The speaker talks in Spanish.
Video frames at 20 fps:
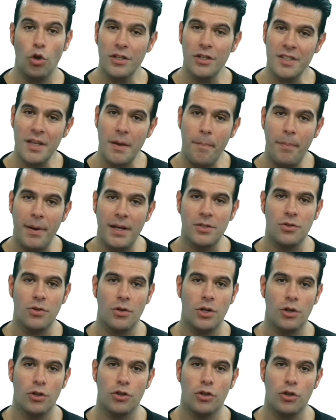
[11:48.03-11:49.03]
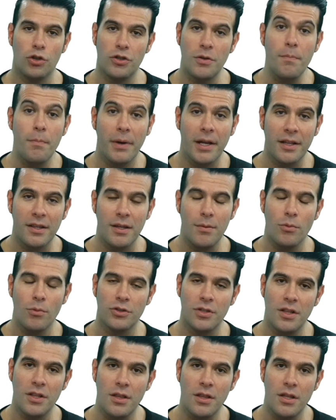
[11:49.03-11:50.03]
todo ese espacio que nosotros
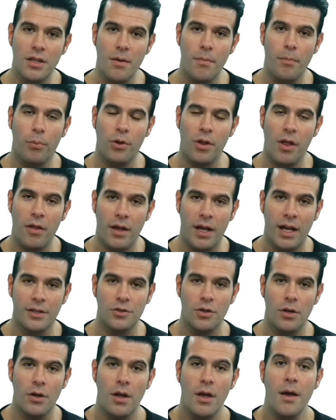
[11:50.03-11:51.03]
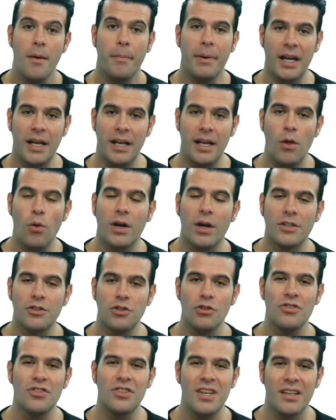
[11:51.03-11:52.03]
invertimos en tiempo y dedicación para que la
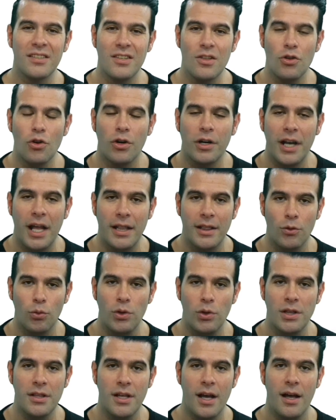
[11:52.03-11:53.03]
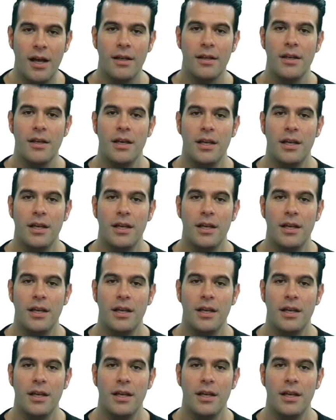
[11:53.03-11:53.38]
educación siga siendo gratuita